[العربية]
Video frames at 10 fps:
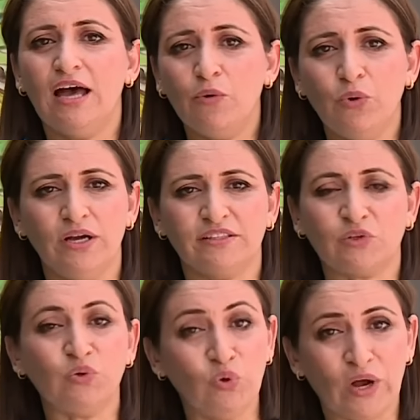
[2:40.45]
أو
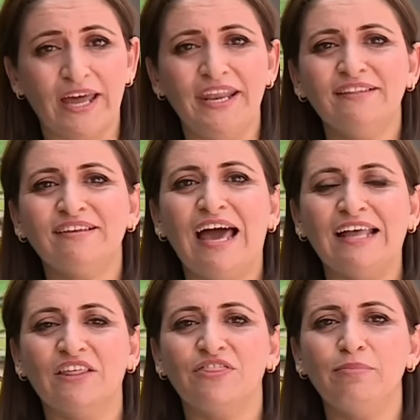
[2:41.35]
تدخله قناة
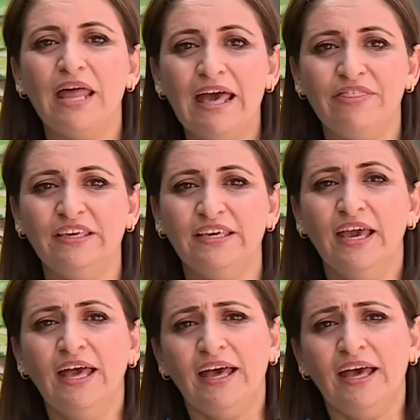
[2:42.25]
الحدث ضمن هذه